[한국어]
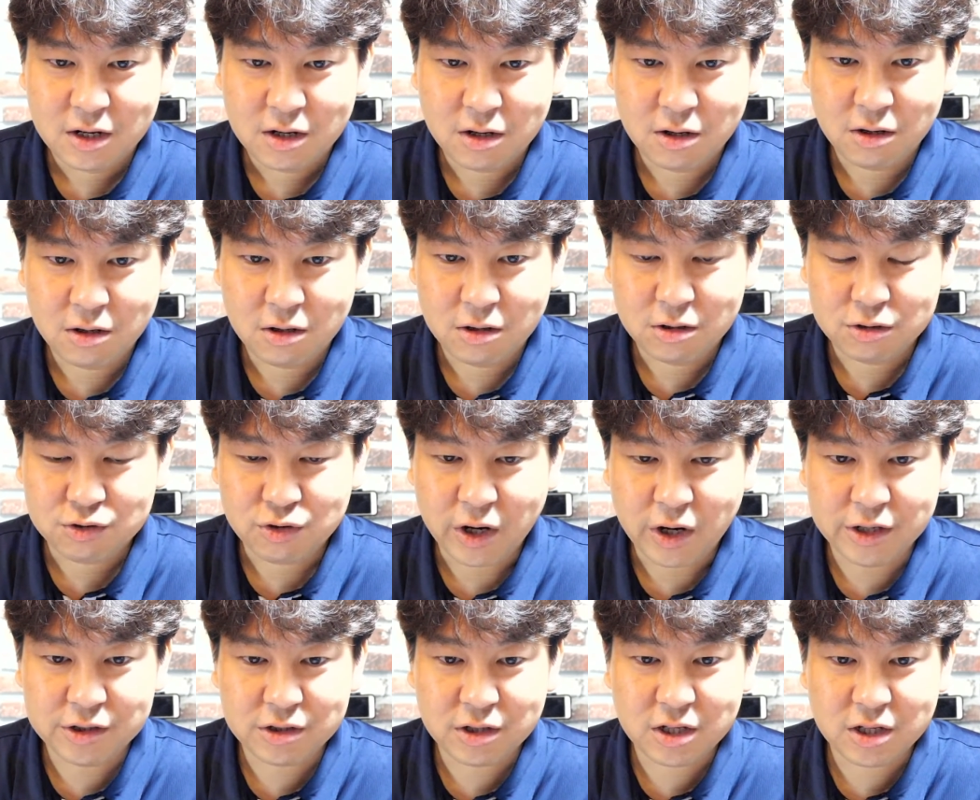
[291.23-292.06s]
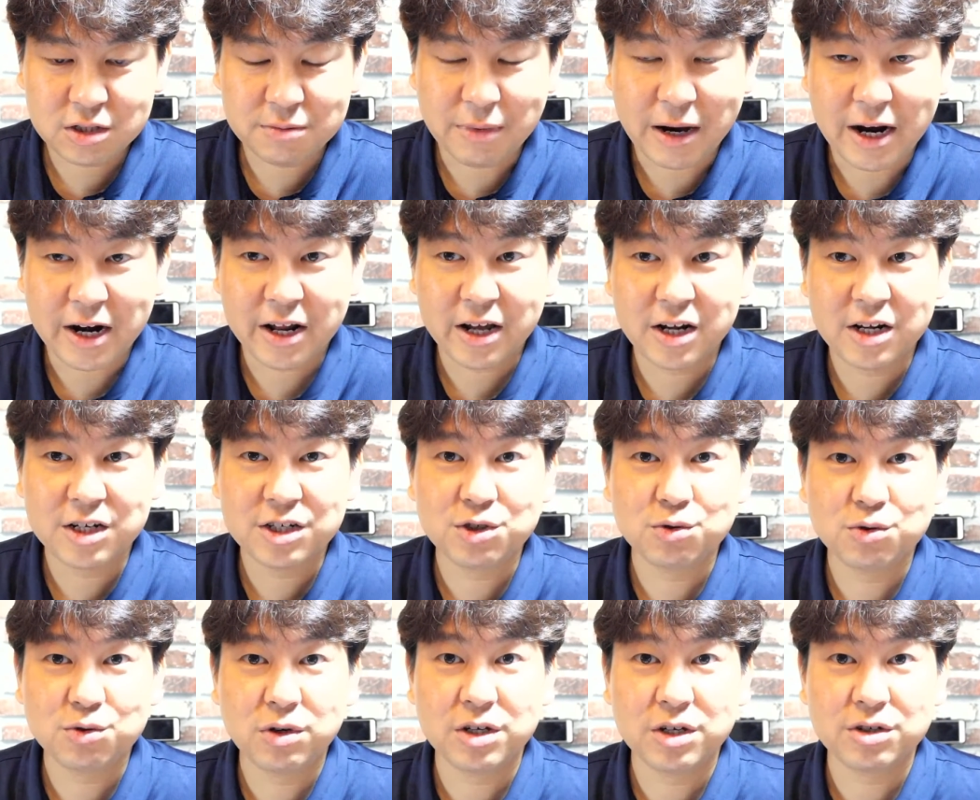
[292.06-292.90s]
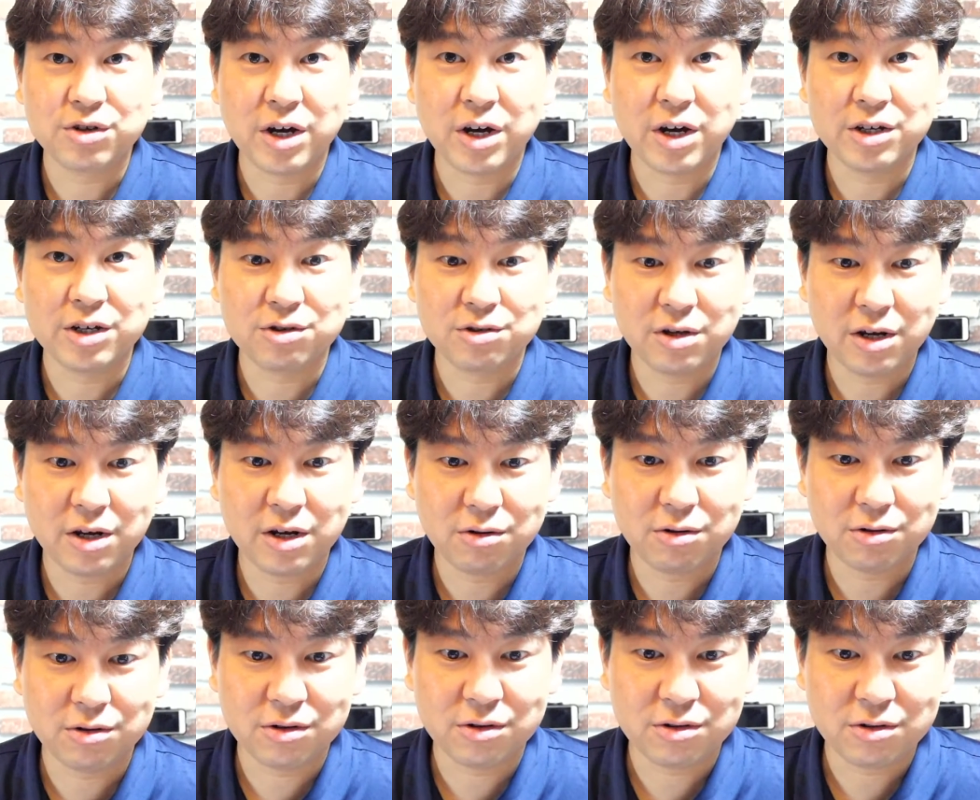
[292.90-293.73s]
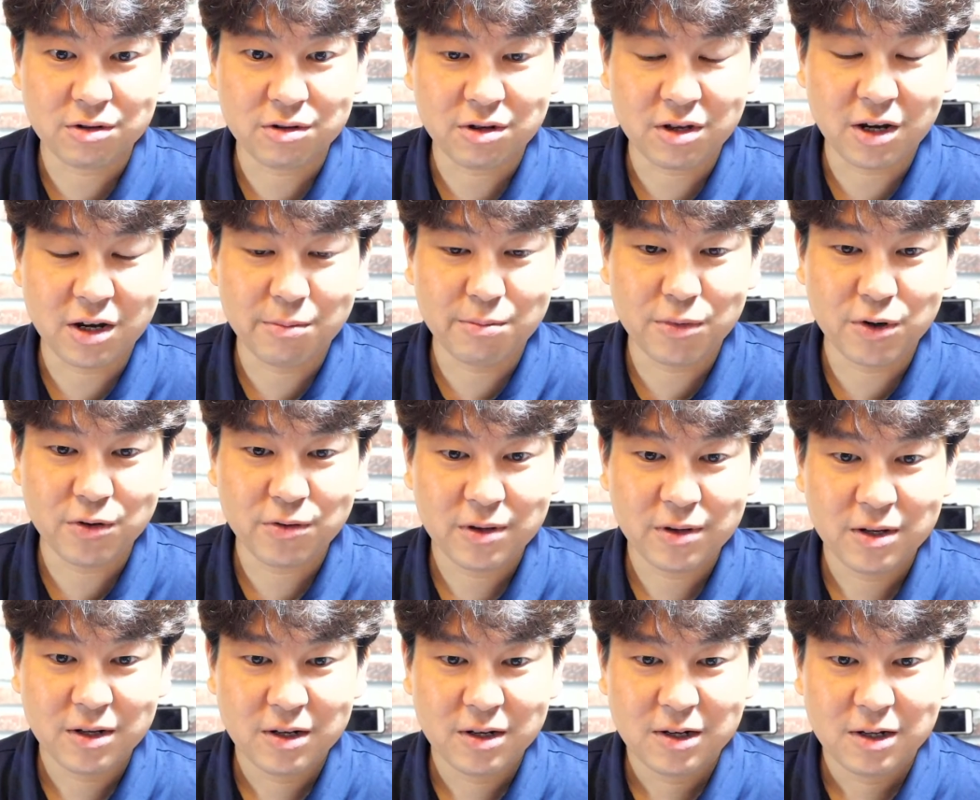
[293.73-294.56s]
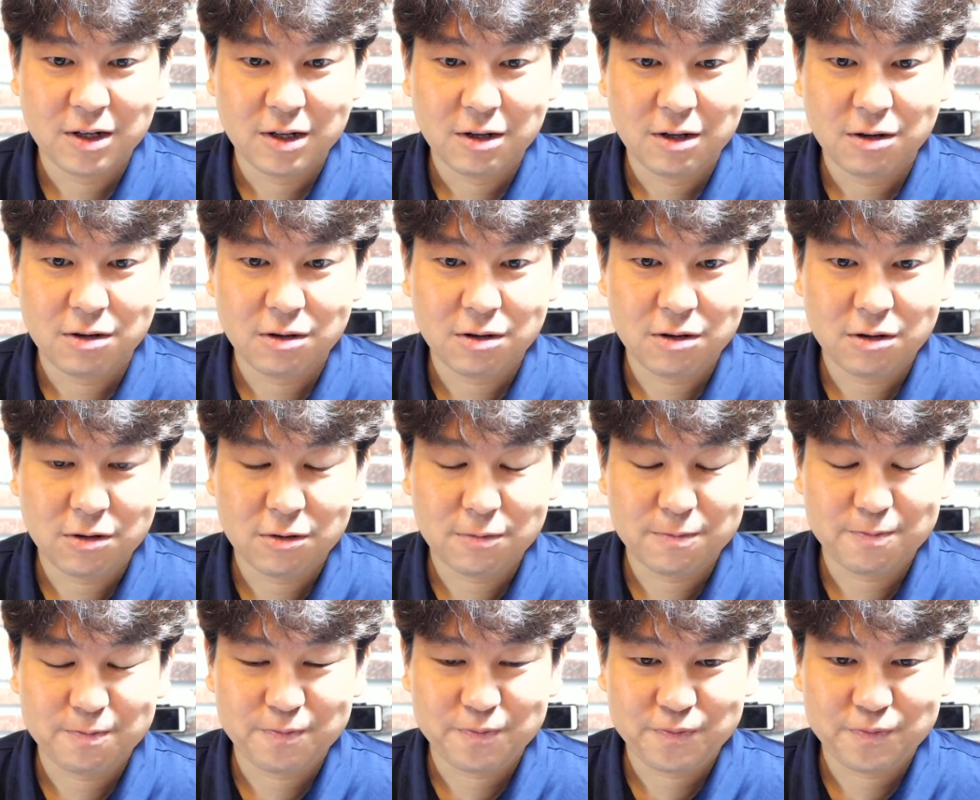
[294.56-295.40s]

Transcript: 어, 좌회전하지 말아야 할 신호에 좌회전을 했거든요. 그때 한번 어,